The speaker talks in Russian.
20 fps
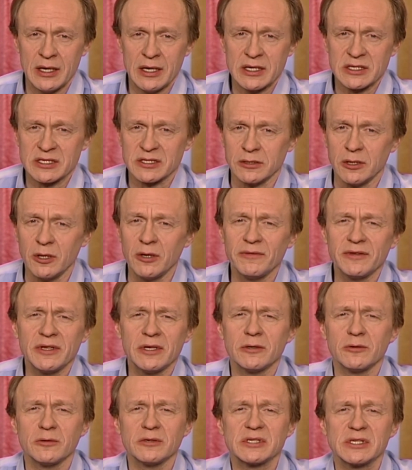Словно
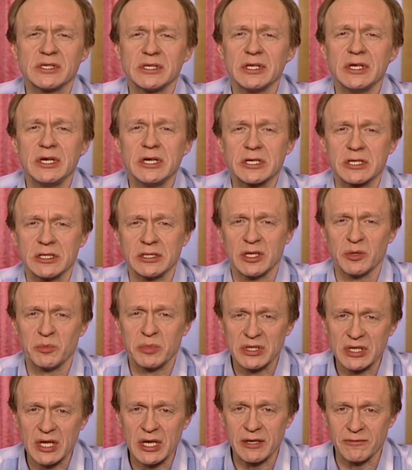услышана
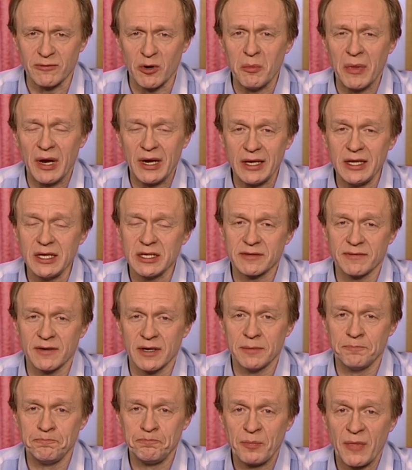была его
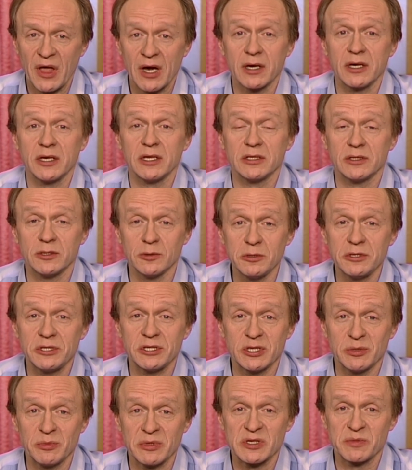молитва о
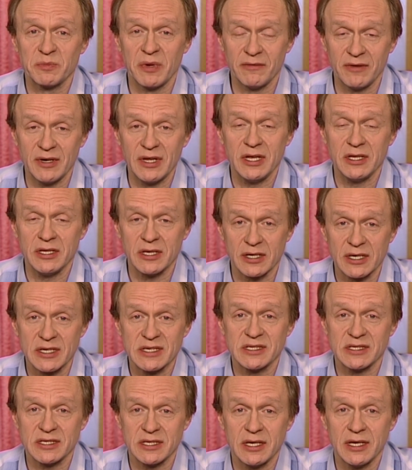грядущем избавлении
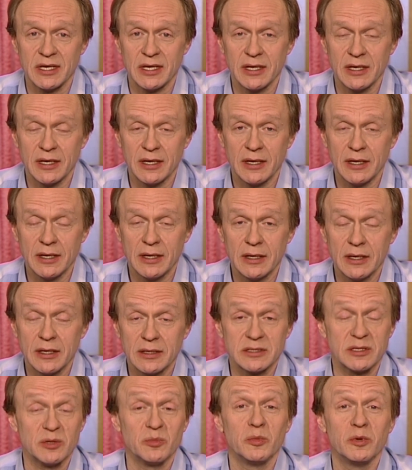России.
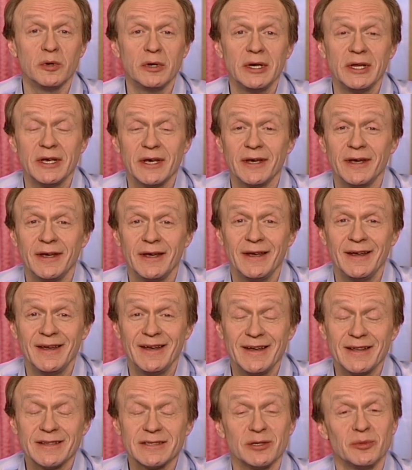Тем более,
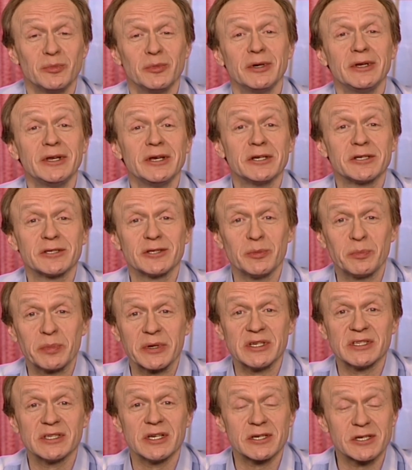тем более, что
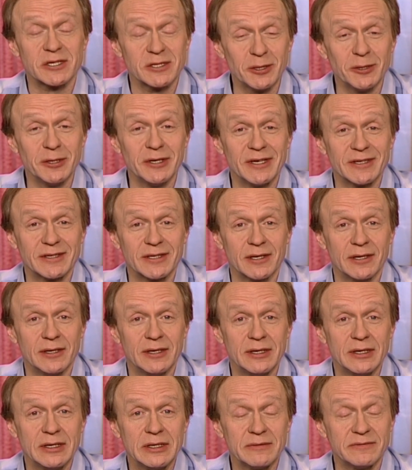произошло это
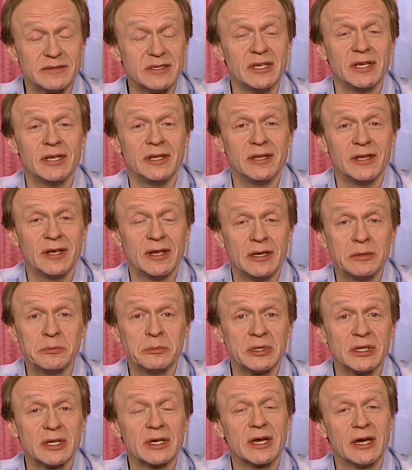в день
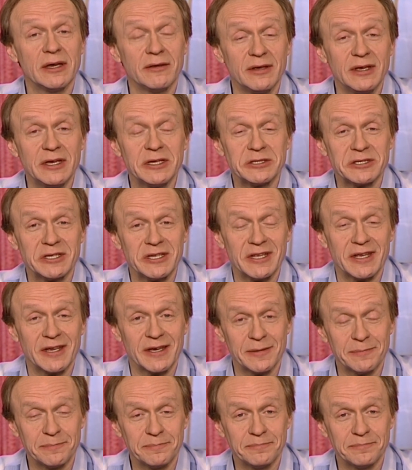Благовещения.